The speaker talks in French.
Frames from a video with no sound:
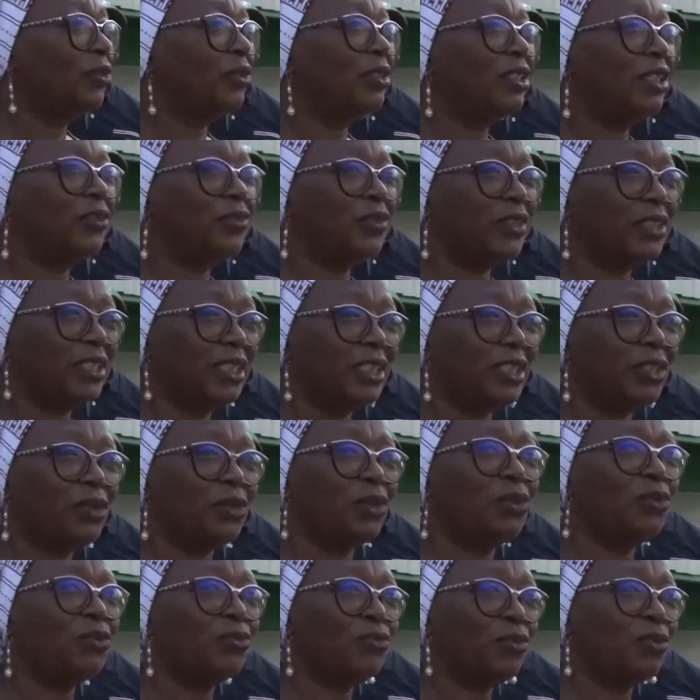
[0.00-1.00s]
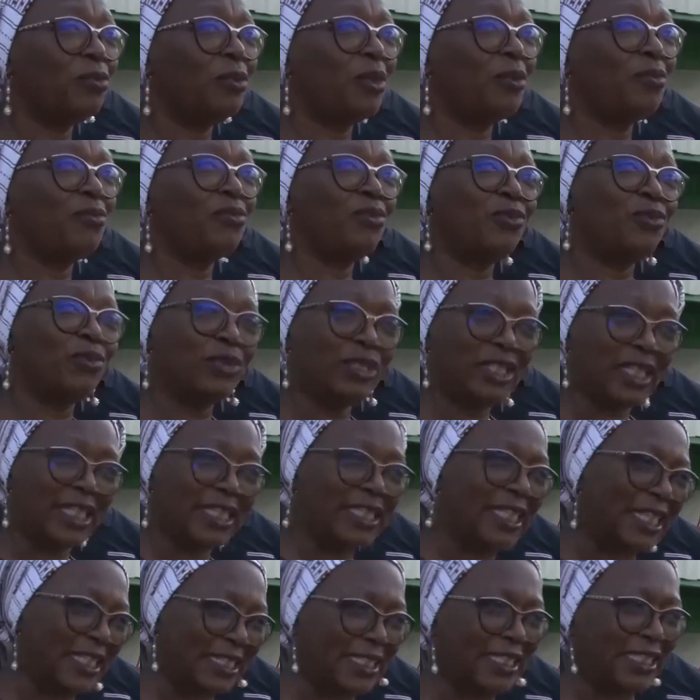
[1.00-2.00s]
Donc ça veut dire que vous-même, vous vous
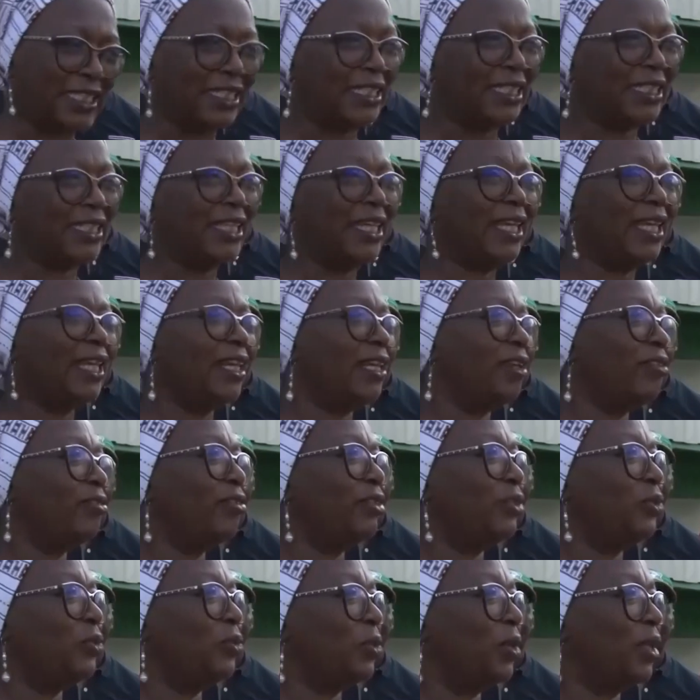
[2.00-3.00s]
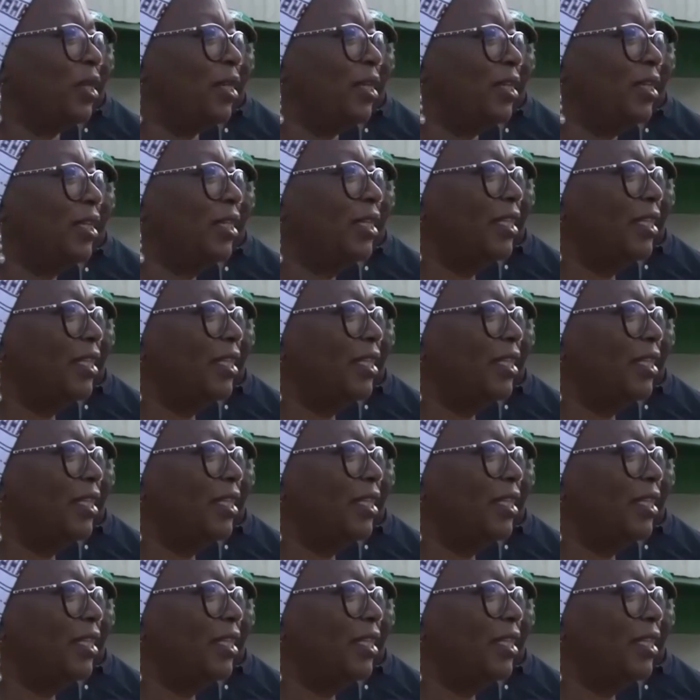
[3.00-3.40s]
attachez à la victoire.